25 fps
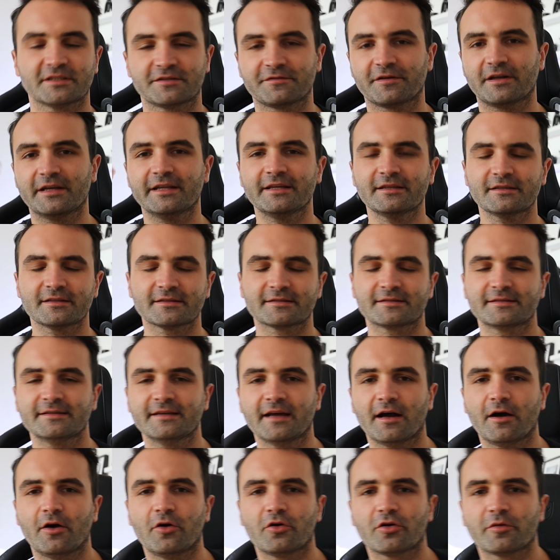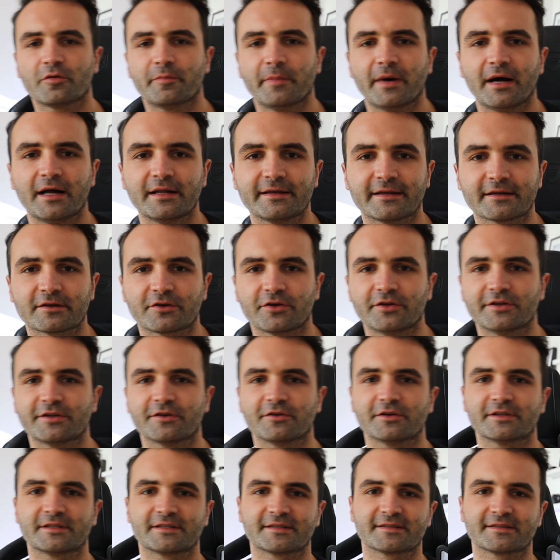Ich verlinke das hier auch mal, dann
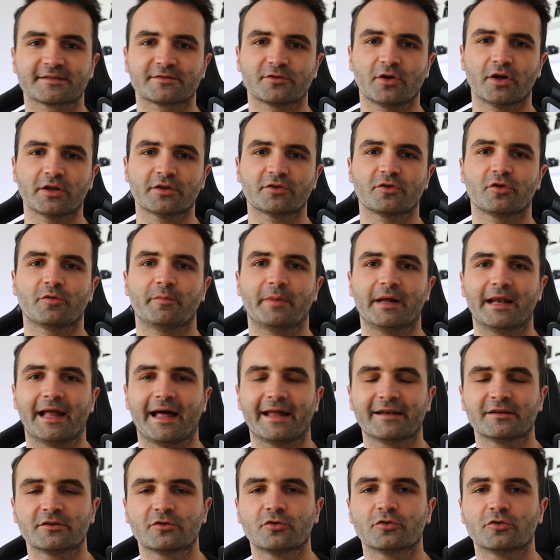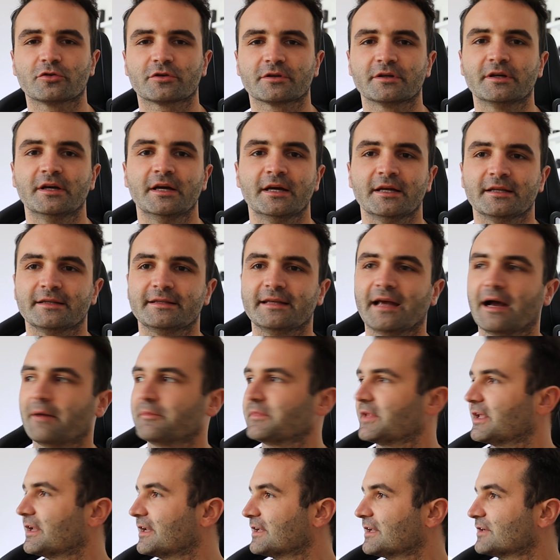könnt ihr euch das dort nochmal angucken. Die
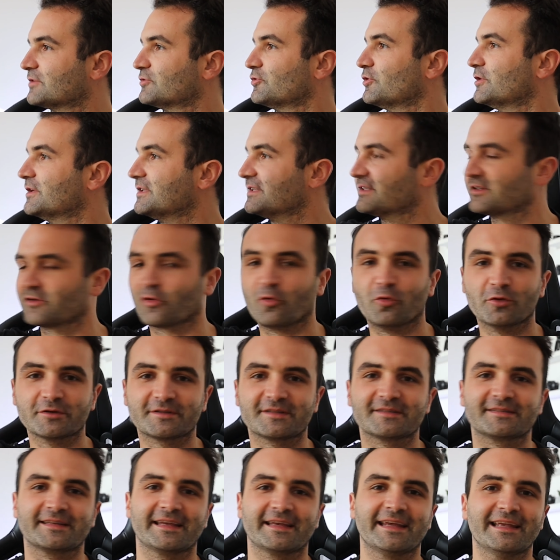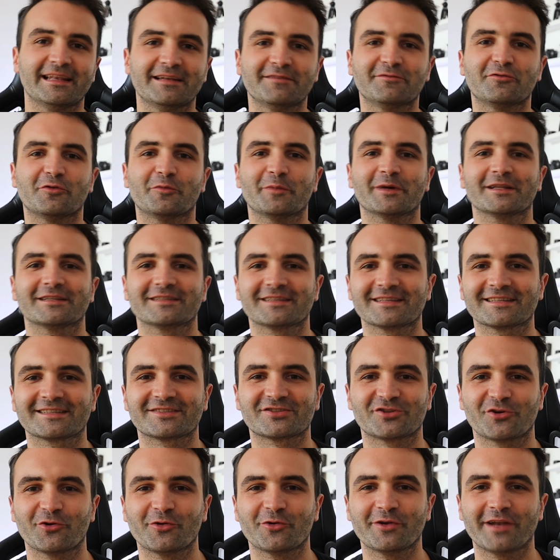haben da natürlich große Seele, wo man
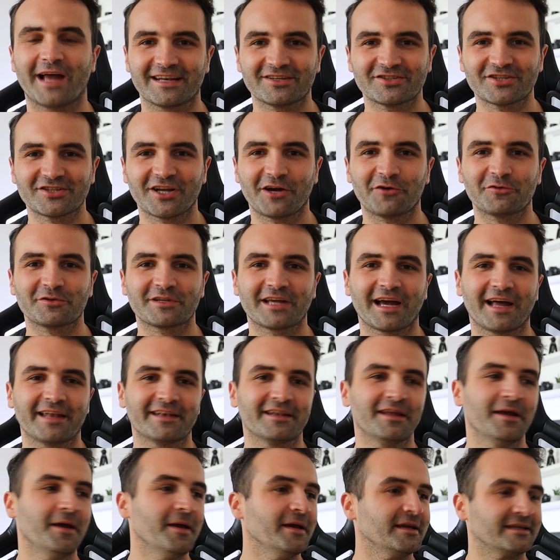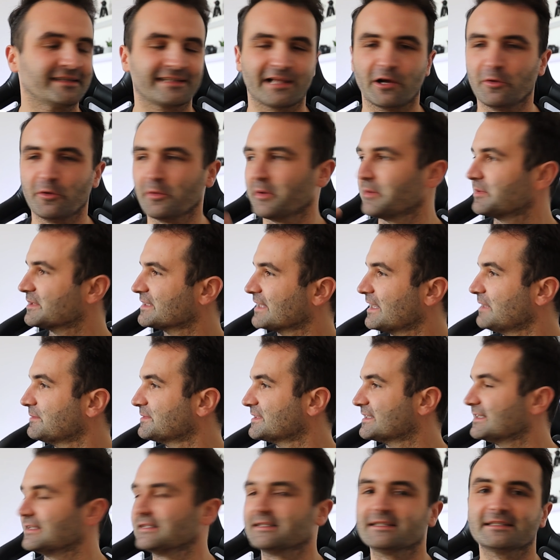das schön anschauen kann. Ich glaube aber
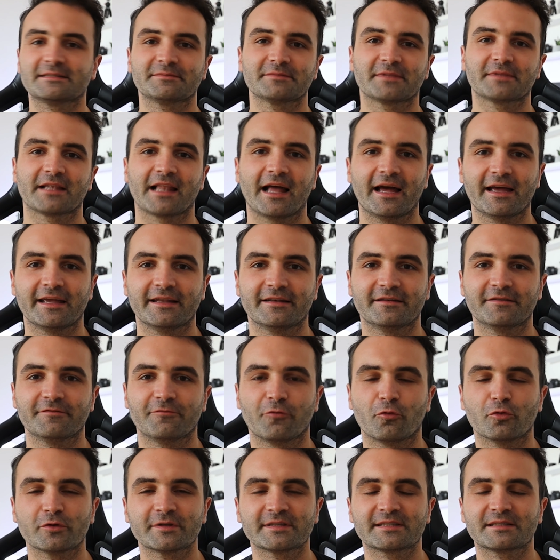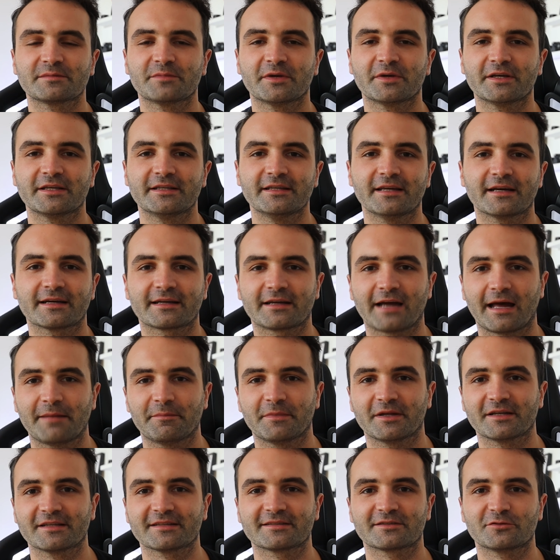selbst in diesem kleinen Wohnzimmer hier
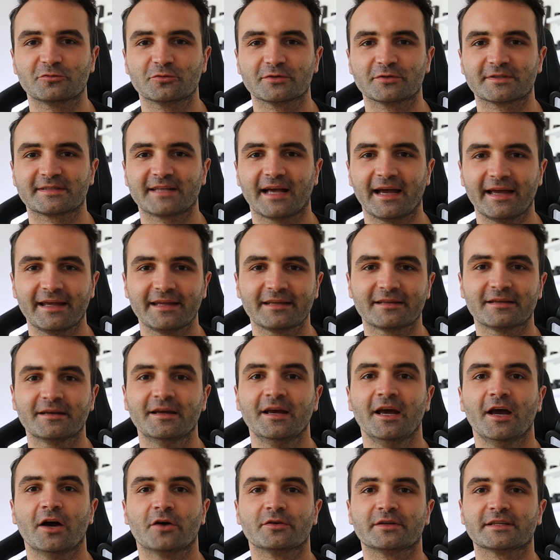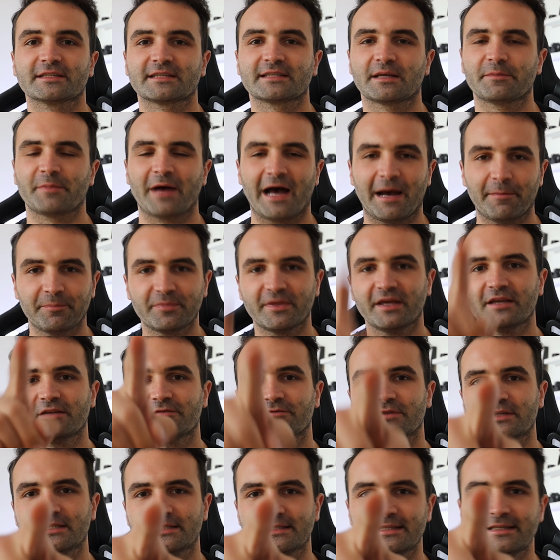kann man das gut zeigen. Und deshalb
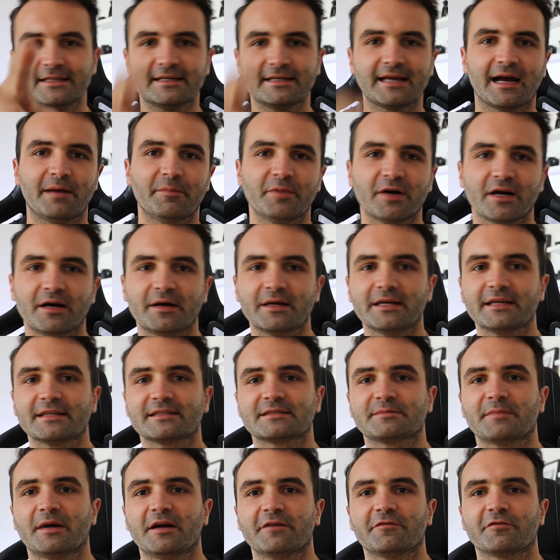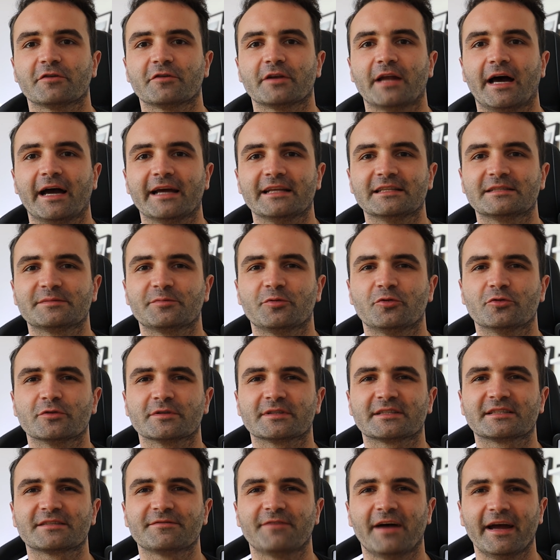updaten wir die Kamera jetzt mal von
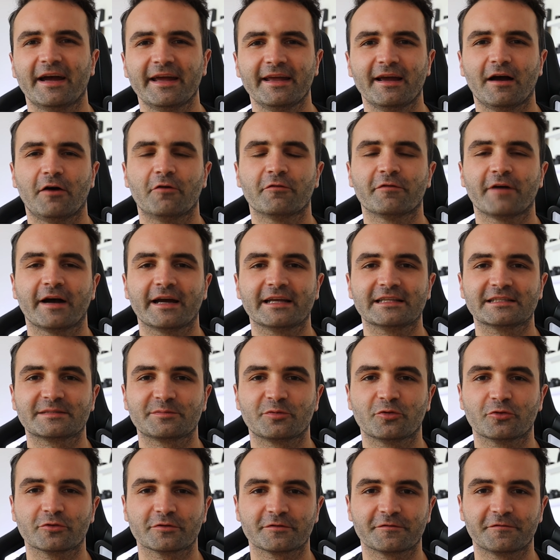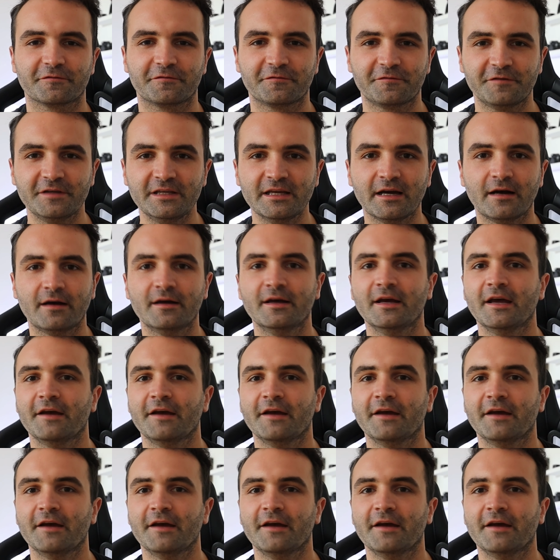1.2 auf 1.4.